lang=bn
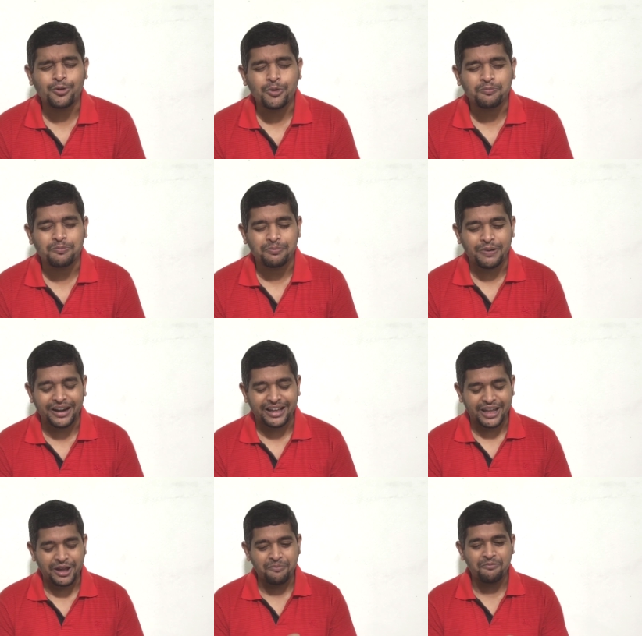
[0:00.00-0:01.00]
খুব মানে
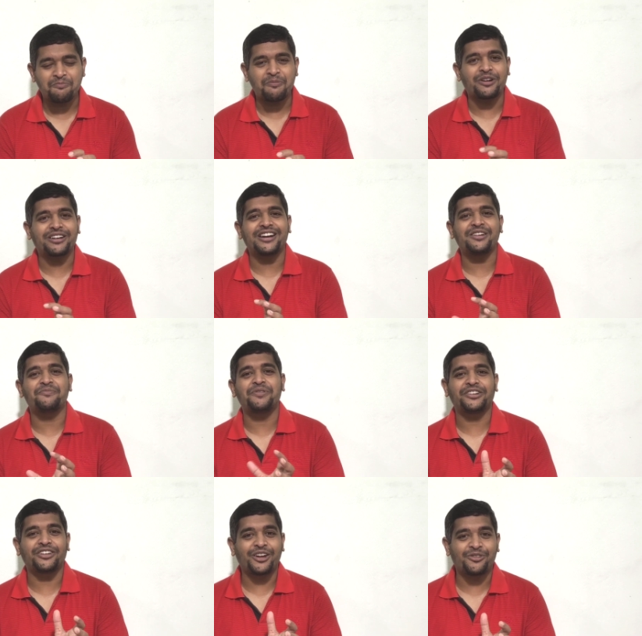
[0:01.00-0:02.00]
ইম্পর্টেন্ট
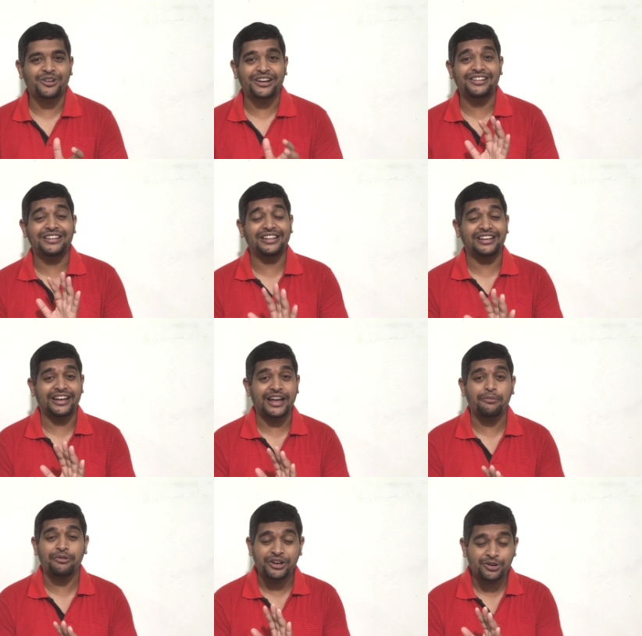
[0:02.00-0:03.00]
বিষয় ঘটেছে সেটা
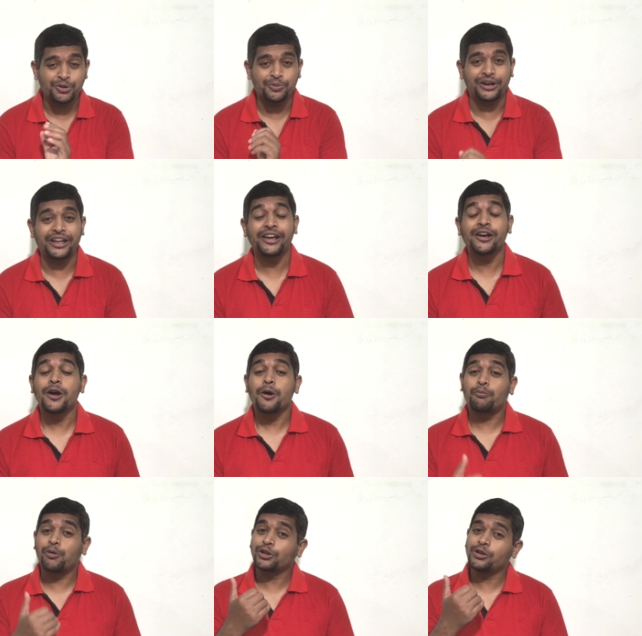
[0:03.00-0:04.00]
কেমন একটু বলি
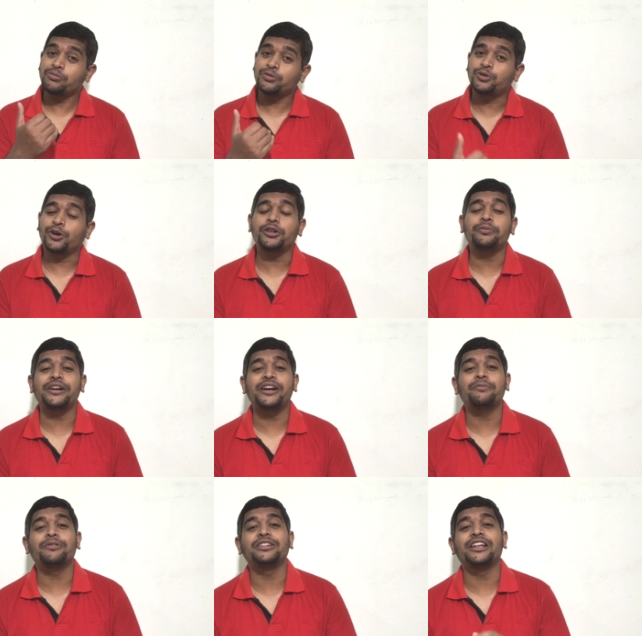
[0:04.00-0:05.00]
প্রথম দশ
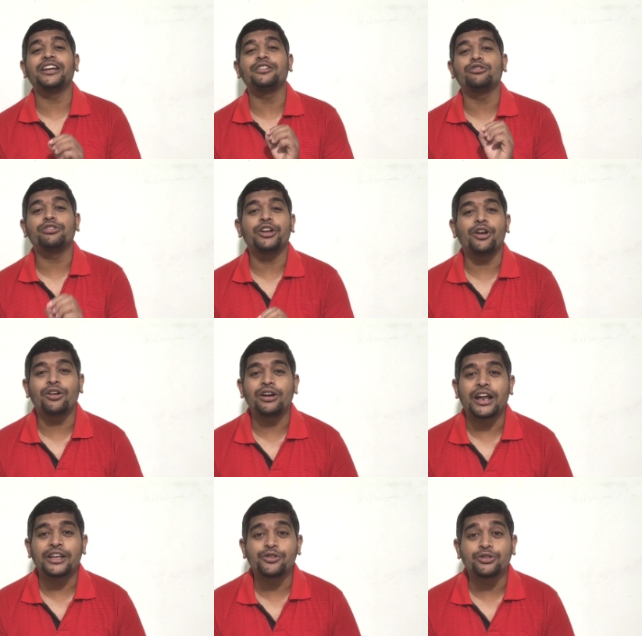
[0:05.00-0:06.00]
মিনিটের মধ্যে কিন্তু শিলং
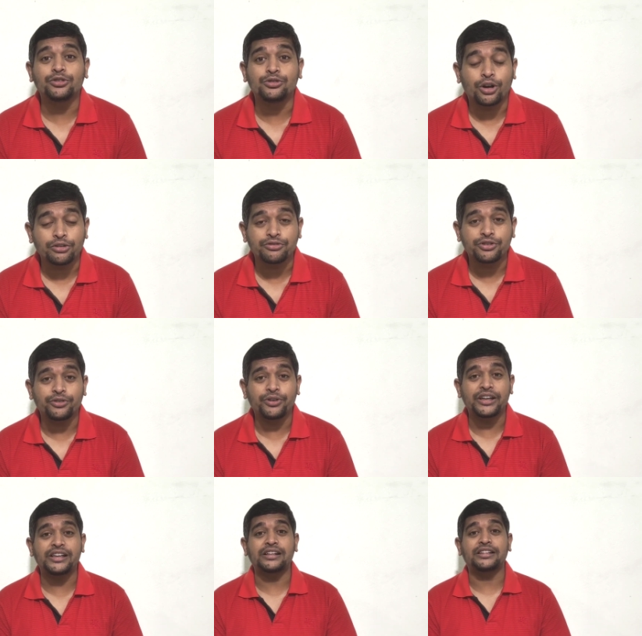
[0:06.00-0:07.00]
লাজং দশজন
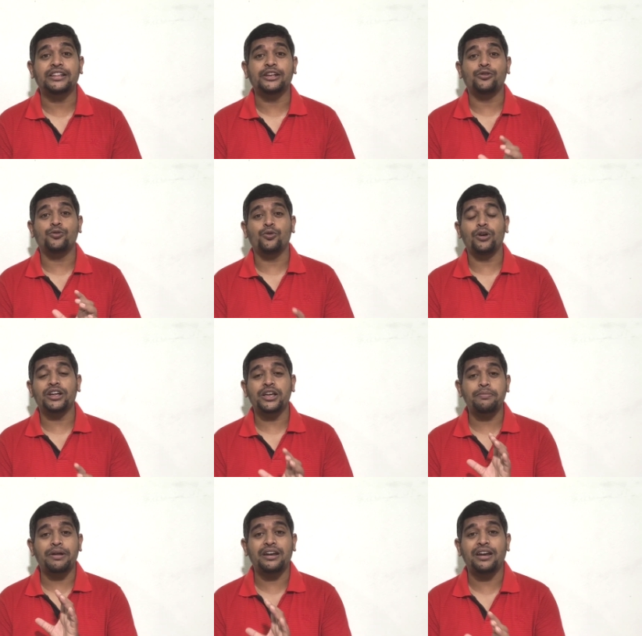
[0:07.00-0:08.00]
হয়ে যায় তাদের
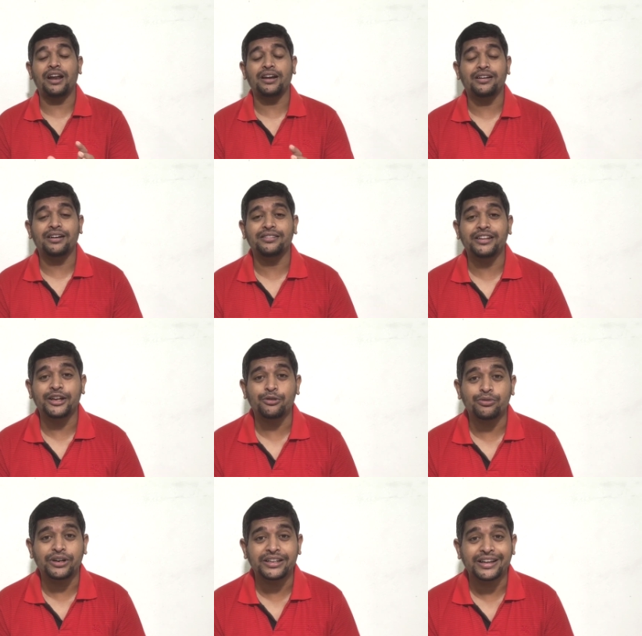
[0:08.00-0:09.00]
গোলকিপার লাল কার্ড
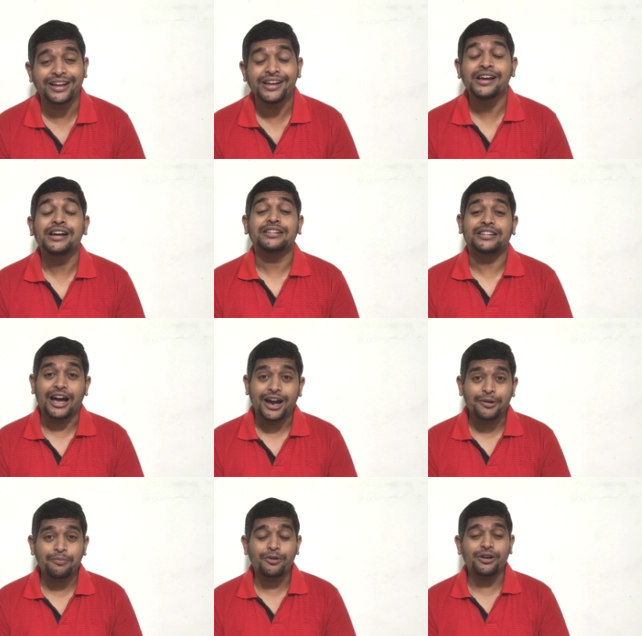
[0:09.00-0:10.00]
দেখে উঠে যায়
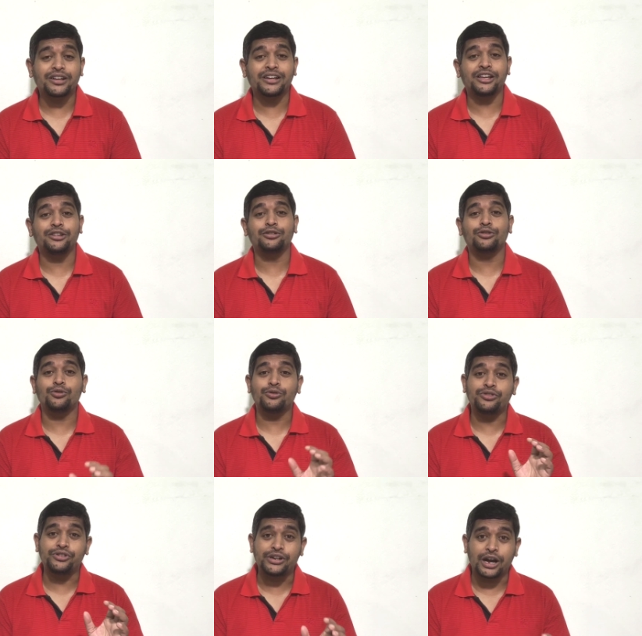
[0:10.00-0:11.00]
তারপর কিন্তু
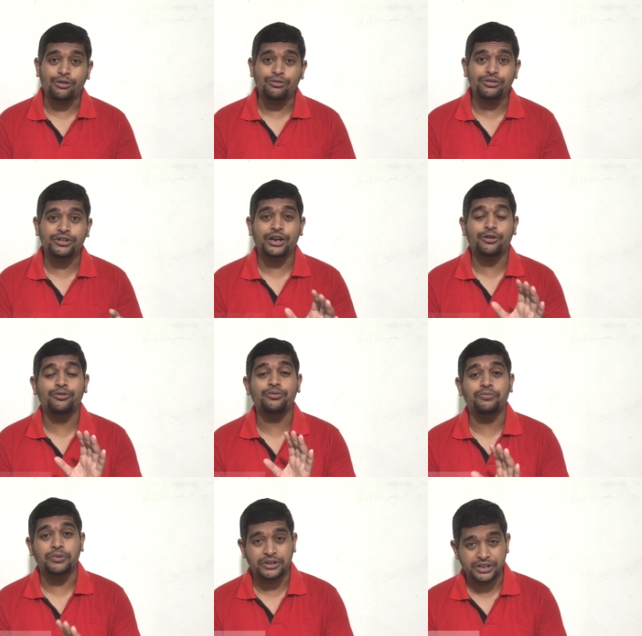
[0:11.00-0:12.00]
ডাউন টাউন
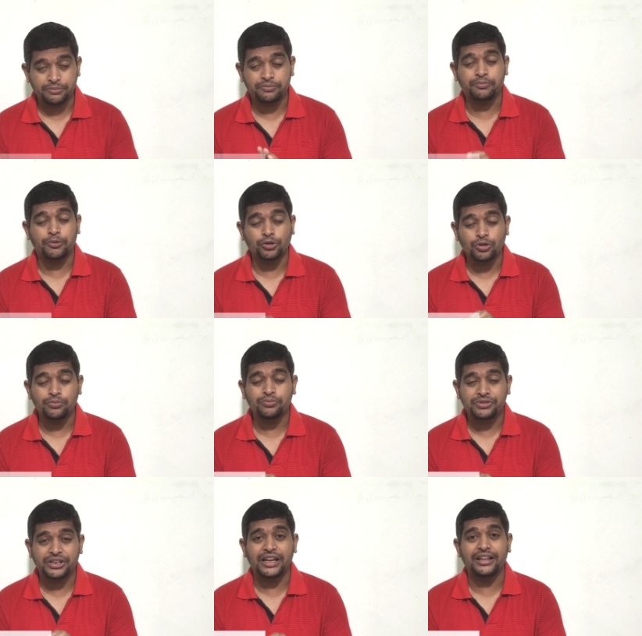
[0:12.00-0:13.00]
যে প্রথম
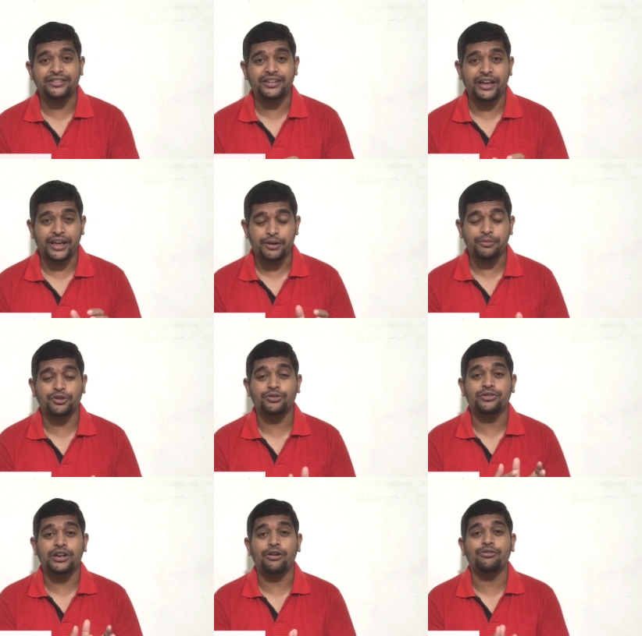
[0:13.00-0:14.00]
খেলছে
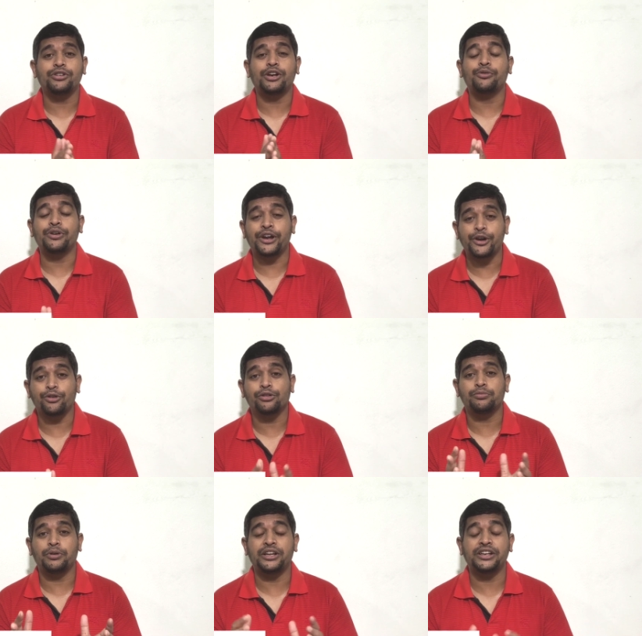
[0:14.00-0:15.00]
এবছর ডাউন টাউন
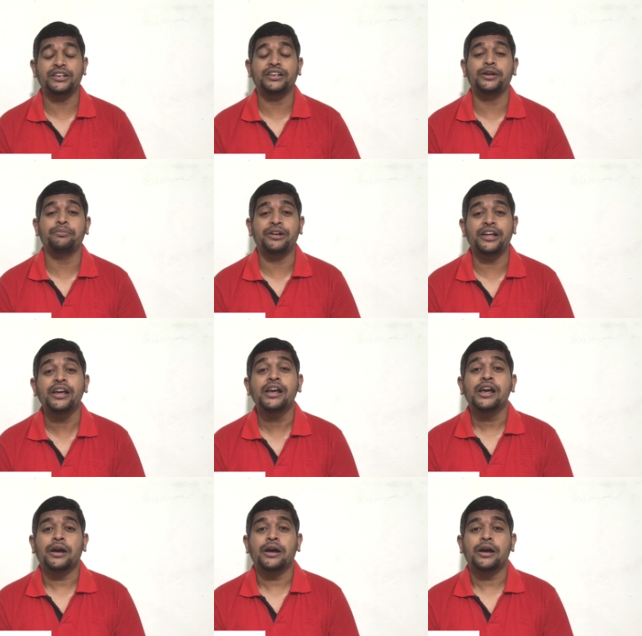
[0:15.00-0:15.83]
হিরোজ বলে যে টিমটি